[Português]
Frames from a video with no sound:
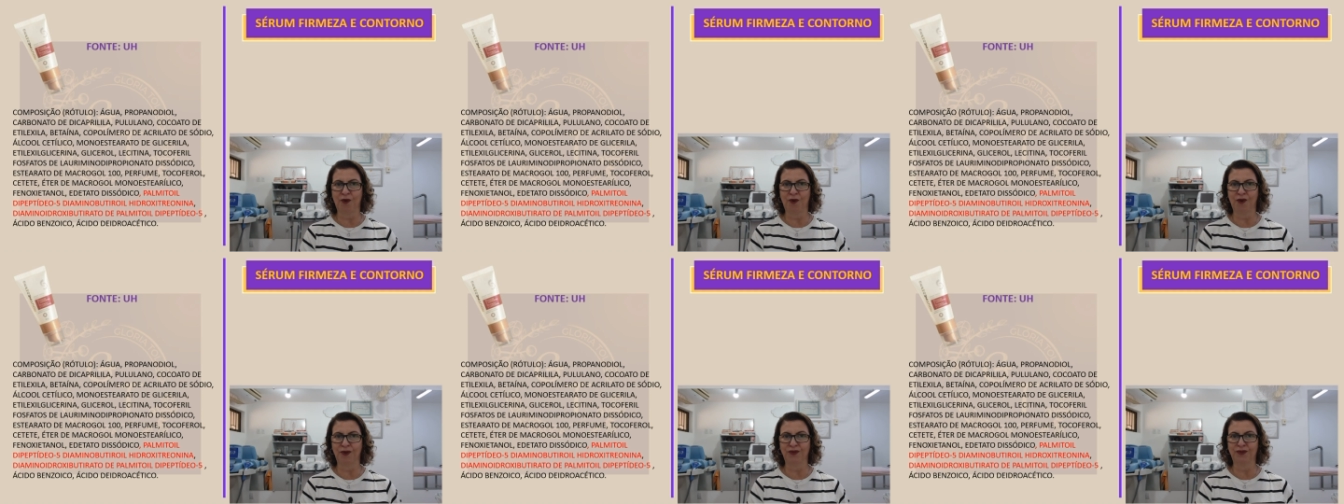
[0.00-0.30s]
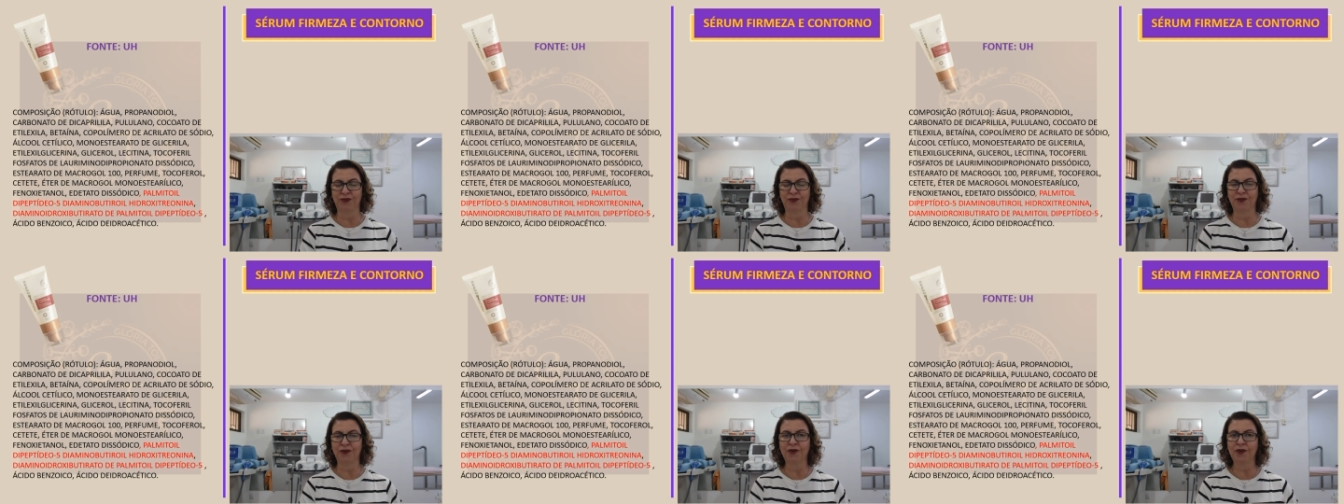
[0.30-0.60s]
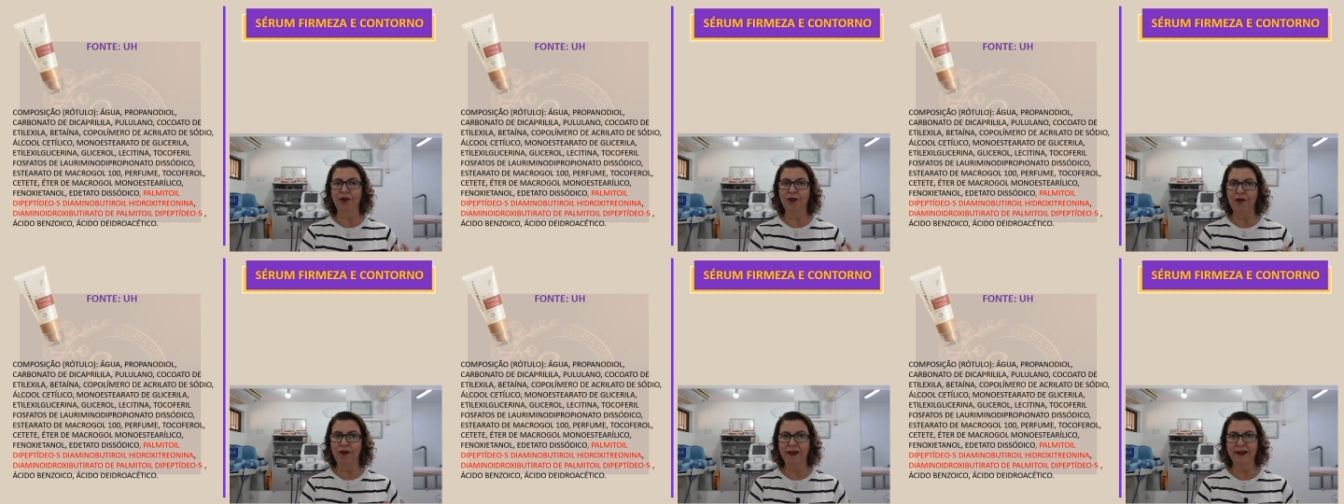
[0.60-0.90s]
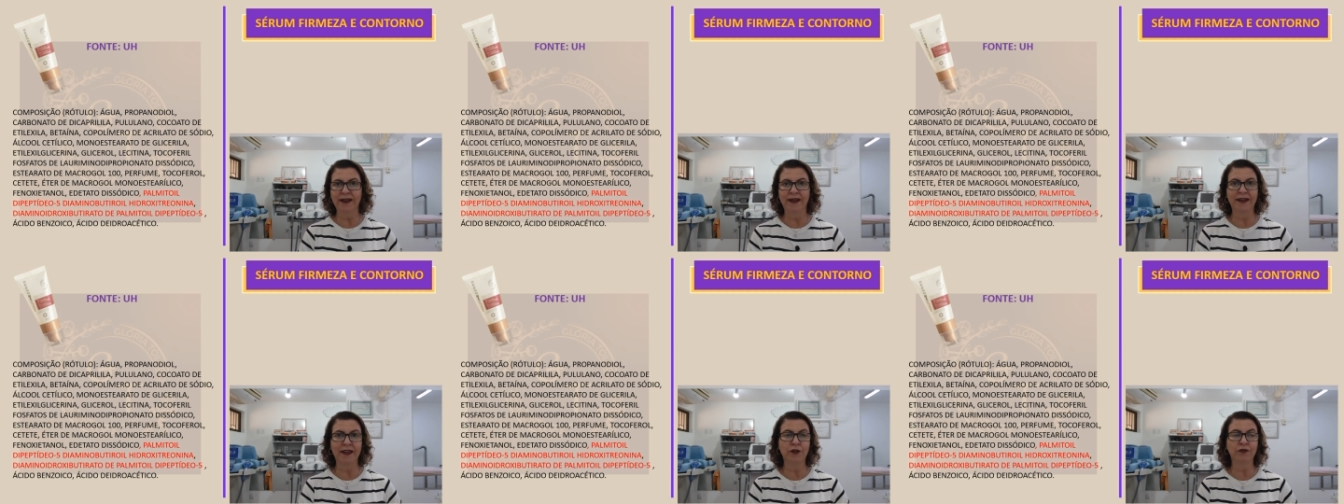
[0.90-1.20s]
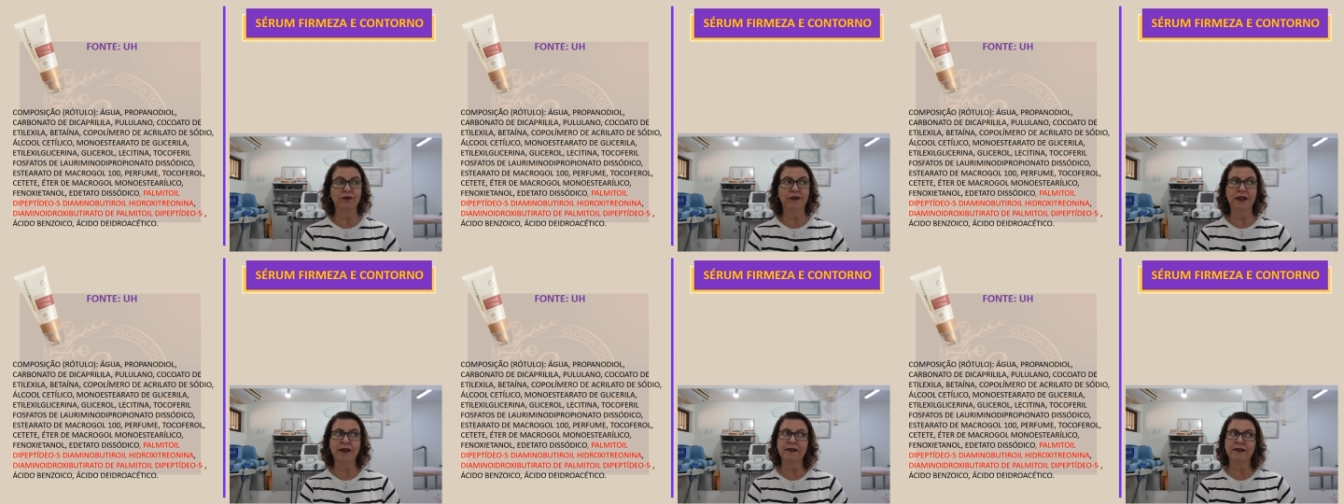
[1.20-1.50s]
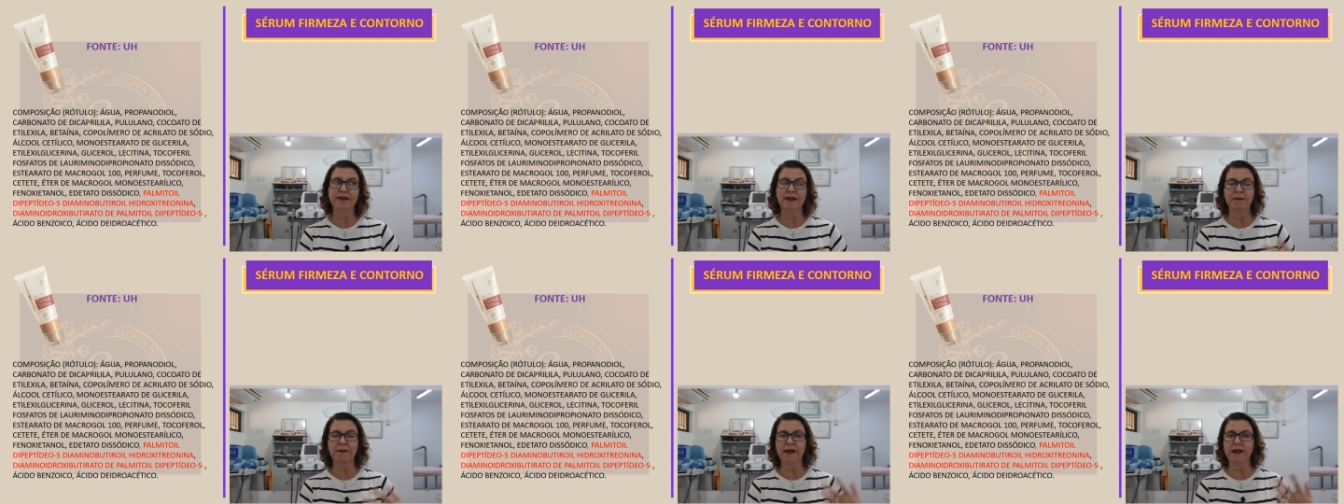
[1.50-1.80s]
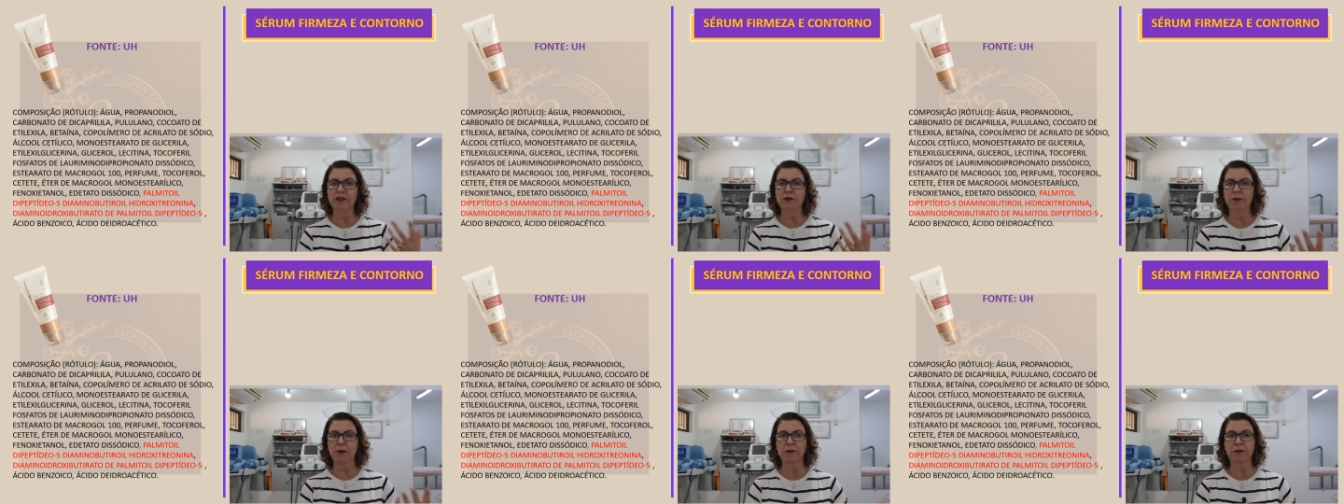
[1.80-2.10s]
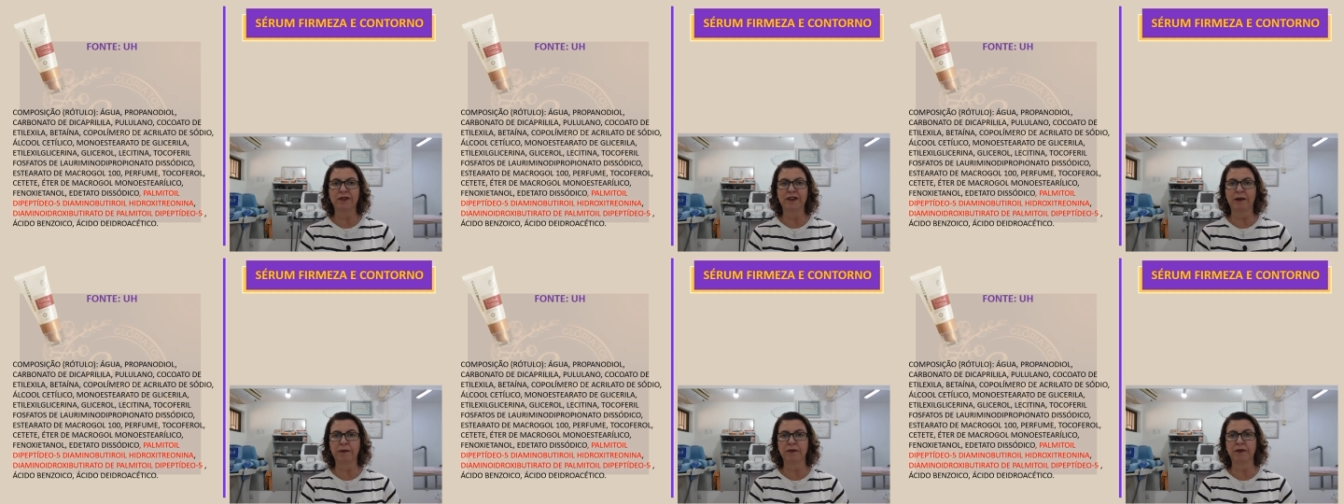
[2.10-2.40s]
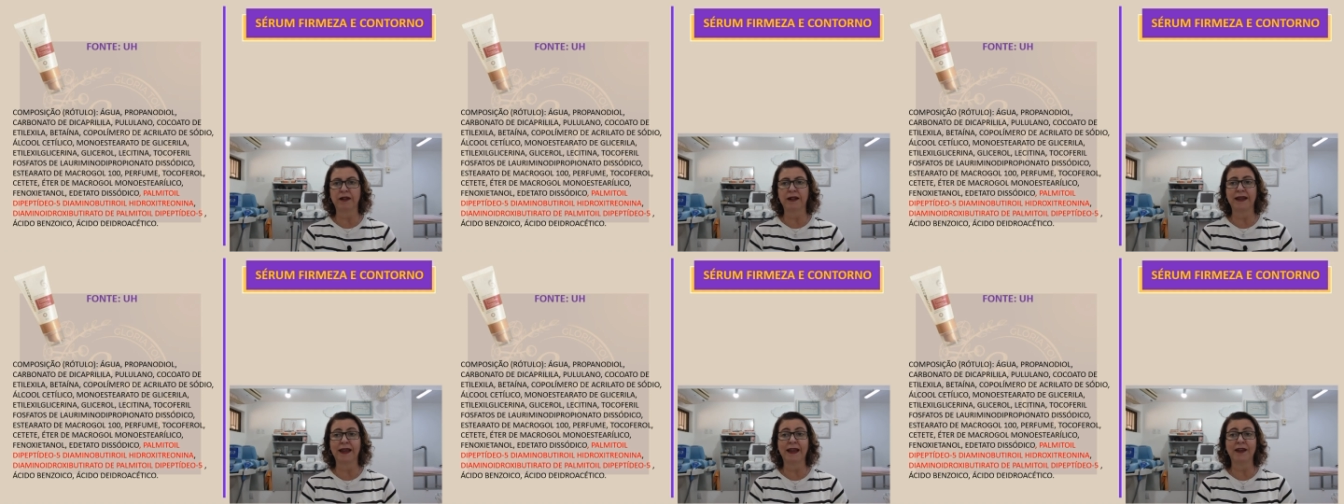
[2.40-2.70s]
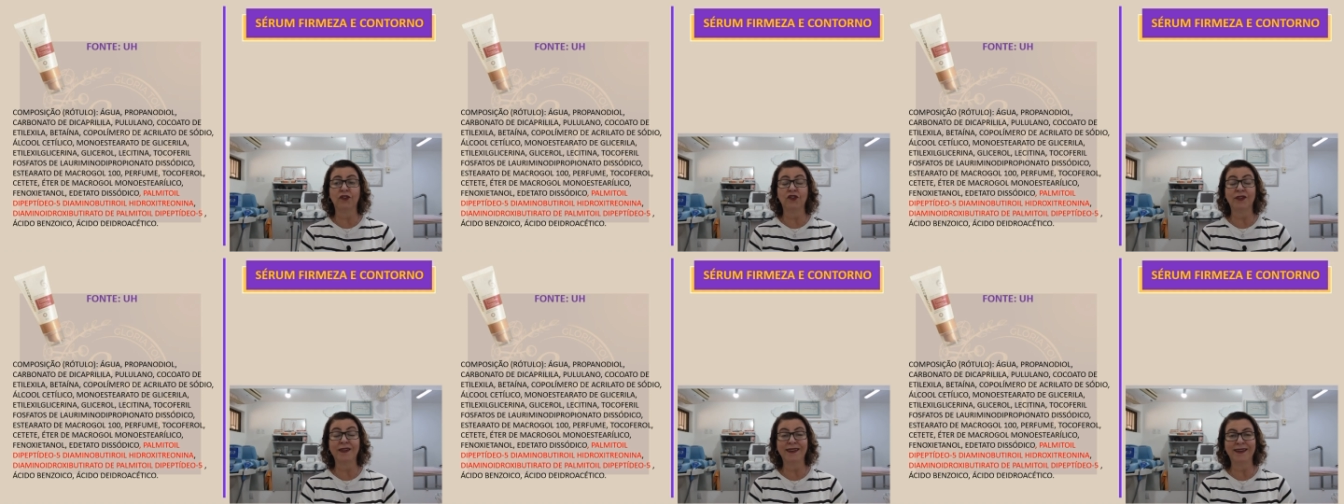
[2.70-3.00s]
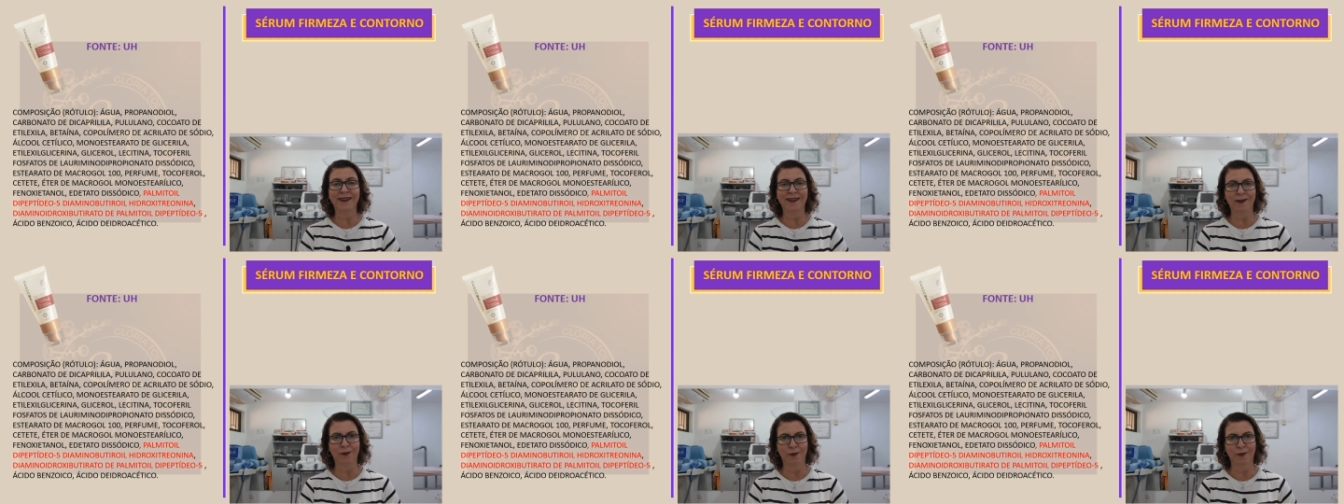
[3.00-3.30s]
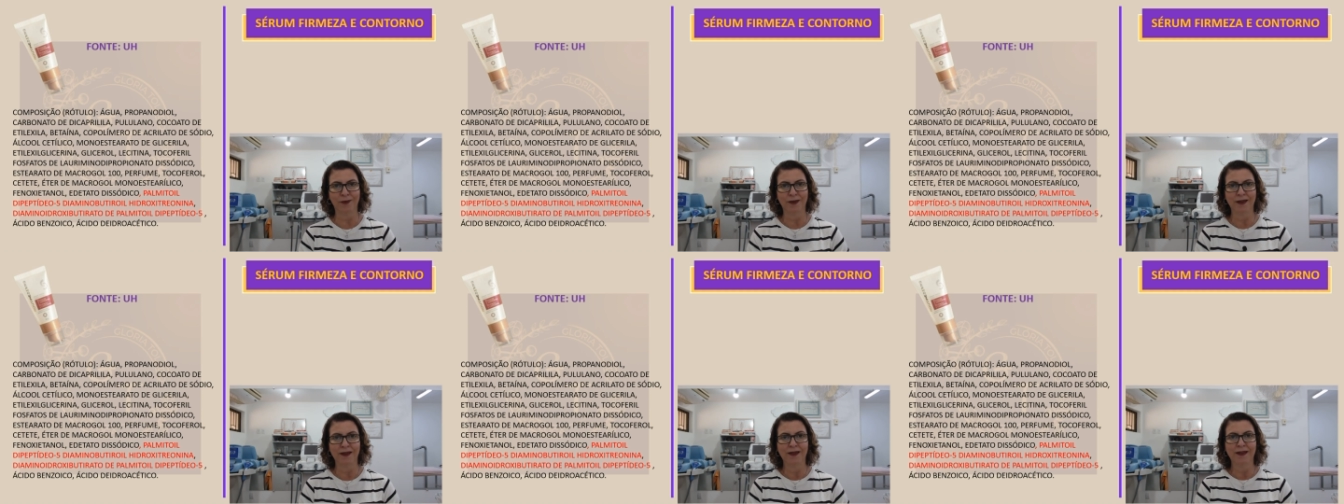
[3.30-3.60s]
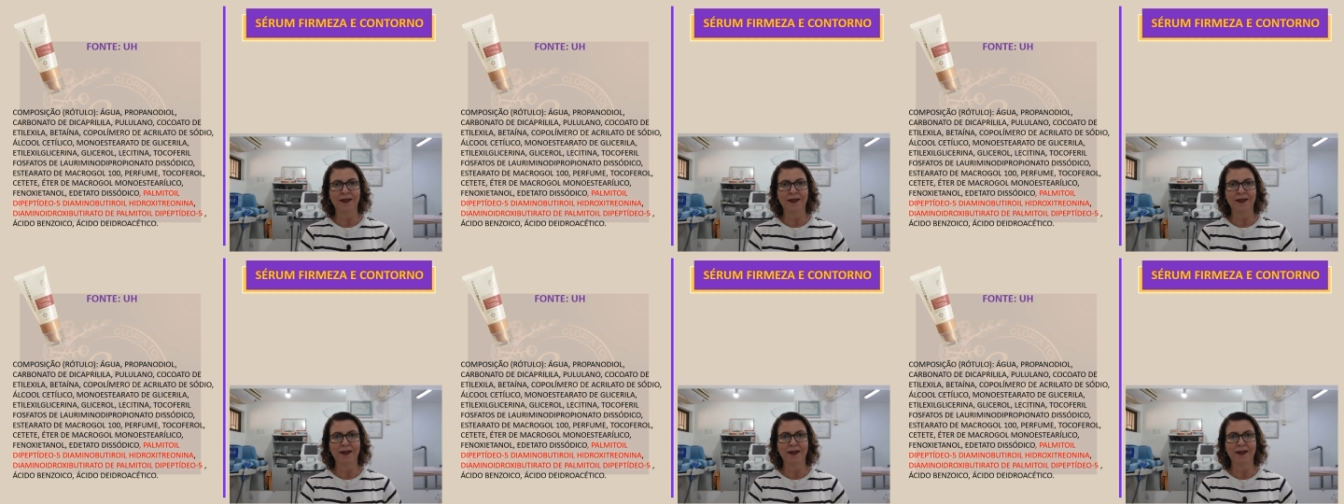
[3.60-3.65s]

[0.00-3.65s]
rótulo. Glória, eu tenho que saber isso para mostrar para o cliente? Não.